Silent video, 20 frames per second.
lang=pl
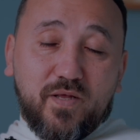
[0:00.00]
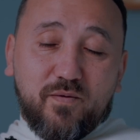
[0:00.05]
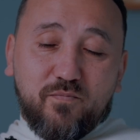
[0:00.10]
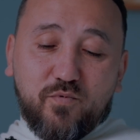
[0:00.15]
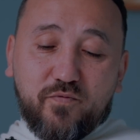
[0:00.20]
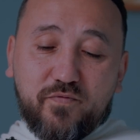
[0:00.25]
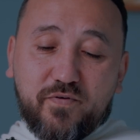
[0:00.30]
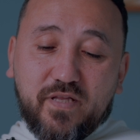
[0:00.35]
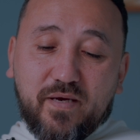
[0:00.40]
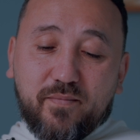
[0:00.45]

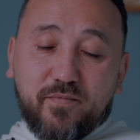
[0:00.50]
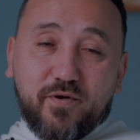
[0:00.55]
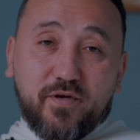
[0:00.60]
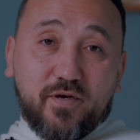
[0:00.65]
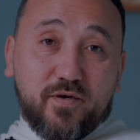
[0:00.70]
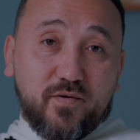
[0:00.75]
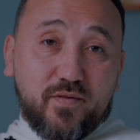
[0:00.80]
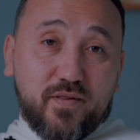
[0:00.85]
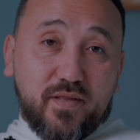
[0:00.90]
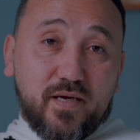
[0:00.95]
Mówi nam o
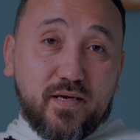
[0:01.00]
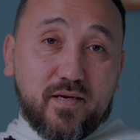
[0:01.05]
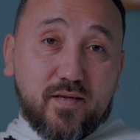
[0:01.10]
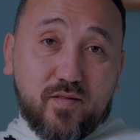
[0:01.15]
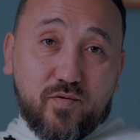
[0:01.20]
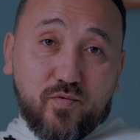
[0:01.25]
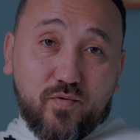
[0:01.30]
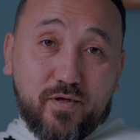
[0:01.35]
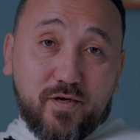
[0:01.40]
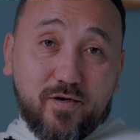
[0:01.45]
Jego
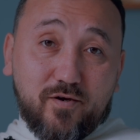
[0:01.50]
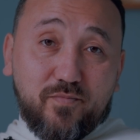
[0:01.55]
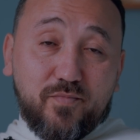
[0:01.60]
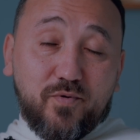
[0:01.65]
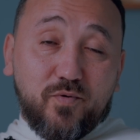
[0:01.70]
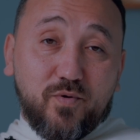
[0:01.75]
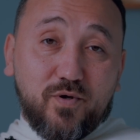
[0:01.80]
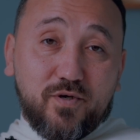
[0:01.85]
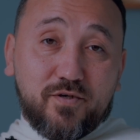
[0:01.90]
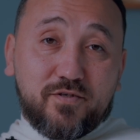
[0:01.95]
sercu, o Jego
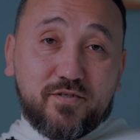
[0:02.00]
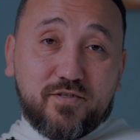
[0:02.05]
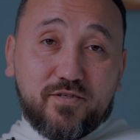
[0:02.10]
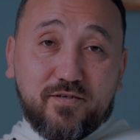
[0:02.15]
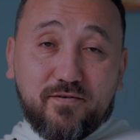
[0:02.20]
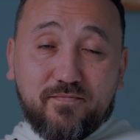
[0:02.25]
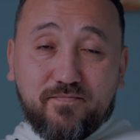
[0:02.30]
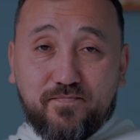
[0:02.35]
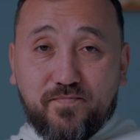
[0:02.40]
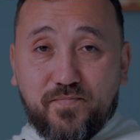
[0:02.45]

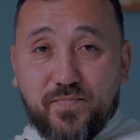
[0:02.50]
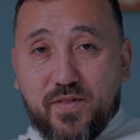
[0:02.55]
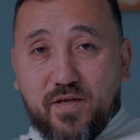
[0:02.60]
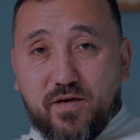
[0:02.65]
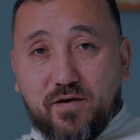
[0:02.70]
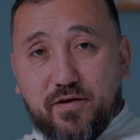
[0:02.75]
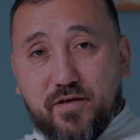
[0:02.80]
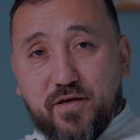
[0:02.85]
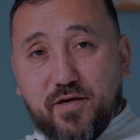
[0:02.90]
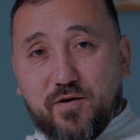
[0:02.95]
miłości,
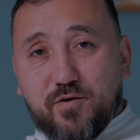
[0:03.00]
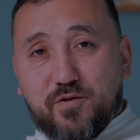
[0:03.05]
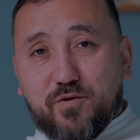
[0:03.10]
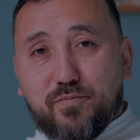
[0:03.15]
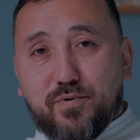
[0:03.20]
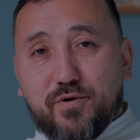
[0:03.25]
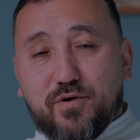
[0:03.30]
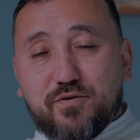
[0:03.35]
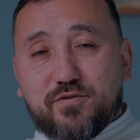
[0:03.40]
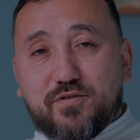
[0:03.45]
o Jego
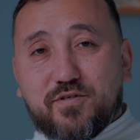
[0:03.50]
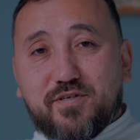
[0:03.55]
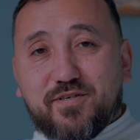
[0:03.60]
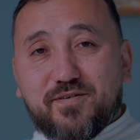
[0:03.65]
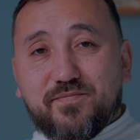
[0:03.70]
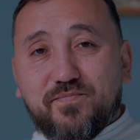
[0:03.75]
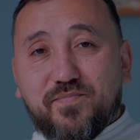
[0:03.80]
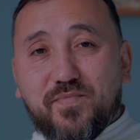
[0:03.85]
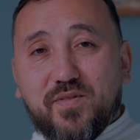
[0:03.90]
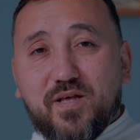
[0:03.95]
dobroci.
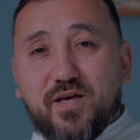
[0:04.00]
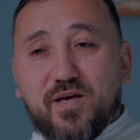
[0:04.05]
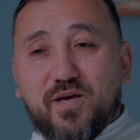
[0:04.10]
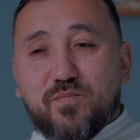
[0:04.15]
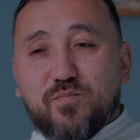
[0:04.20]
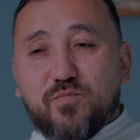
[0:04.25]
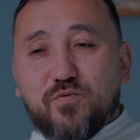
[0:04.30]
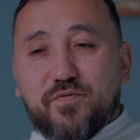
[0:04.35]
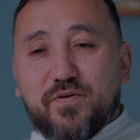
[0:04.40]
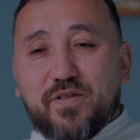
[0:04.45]

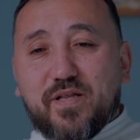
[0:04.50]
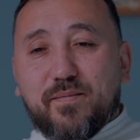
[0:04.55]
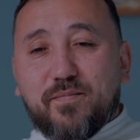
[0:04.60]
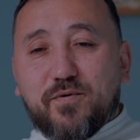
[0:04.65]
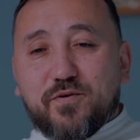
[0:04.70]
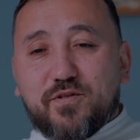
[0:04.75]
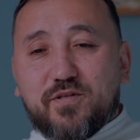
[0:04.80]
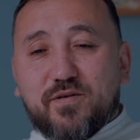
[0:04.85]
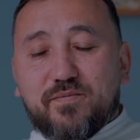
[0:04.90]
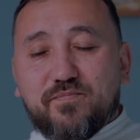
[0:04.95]
Mówi nam
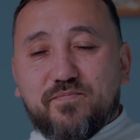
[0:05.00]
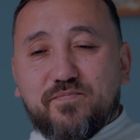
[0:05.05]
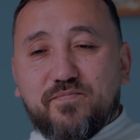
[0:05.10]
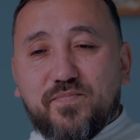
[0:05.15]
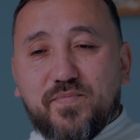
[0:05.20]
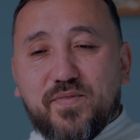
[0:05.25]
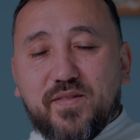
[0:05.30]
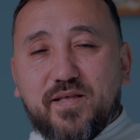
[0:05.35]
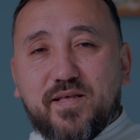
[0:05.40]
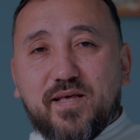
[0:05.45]
o tym,
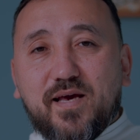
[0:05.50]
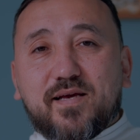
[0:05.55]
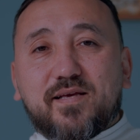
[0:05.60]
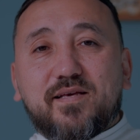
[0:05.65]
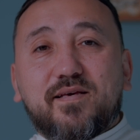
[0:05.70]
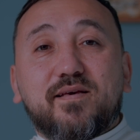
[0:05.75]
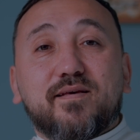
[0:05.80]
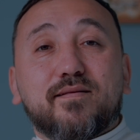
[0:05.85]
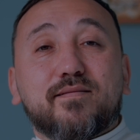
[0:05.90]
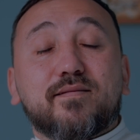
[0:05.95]

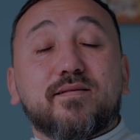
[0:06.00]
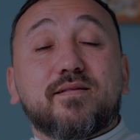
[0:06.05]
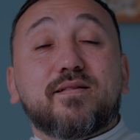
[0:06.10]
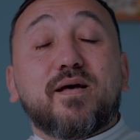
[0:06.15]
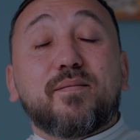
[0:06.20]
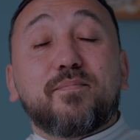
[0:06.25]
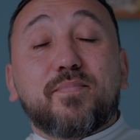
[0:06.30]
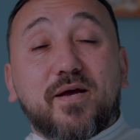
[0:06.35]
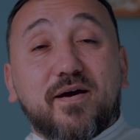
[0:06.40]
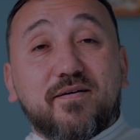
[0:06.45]
jaki jest
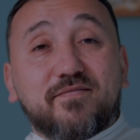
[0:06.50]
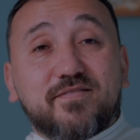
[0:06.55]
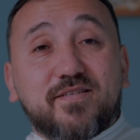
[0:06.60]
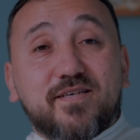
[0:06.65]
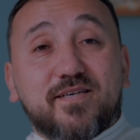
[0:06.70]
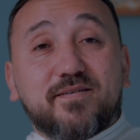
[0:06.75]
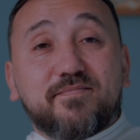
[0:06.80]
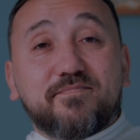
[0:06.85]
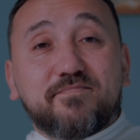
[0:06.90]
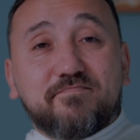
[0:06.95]
naprawdę.